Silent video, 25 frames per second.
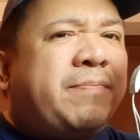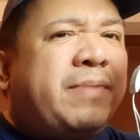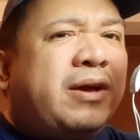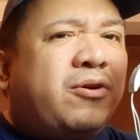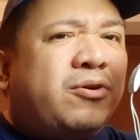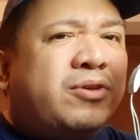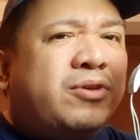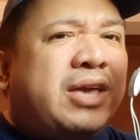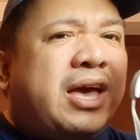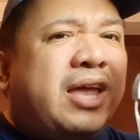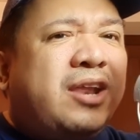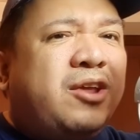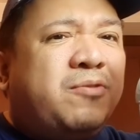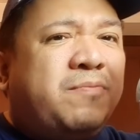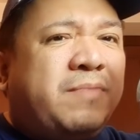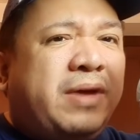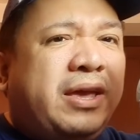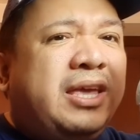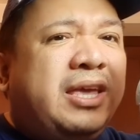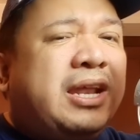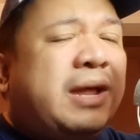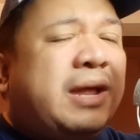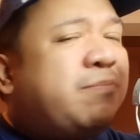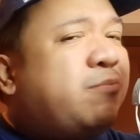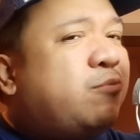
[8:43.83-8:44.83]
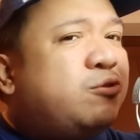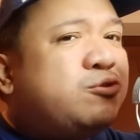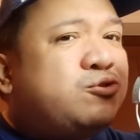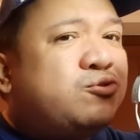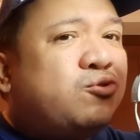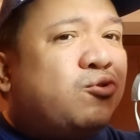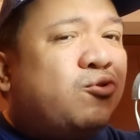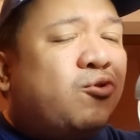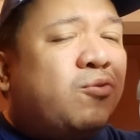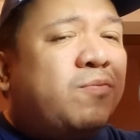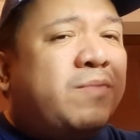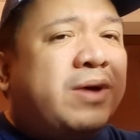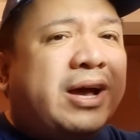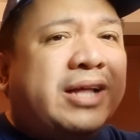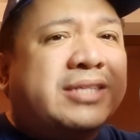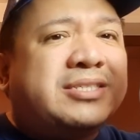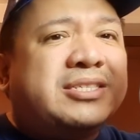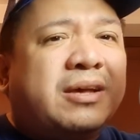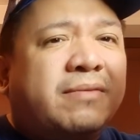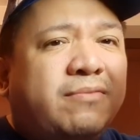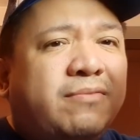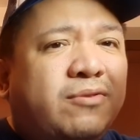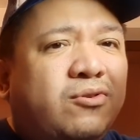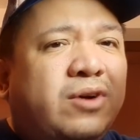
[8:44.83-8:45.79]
Kapag kunyari, mahirap, gustong umangat sa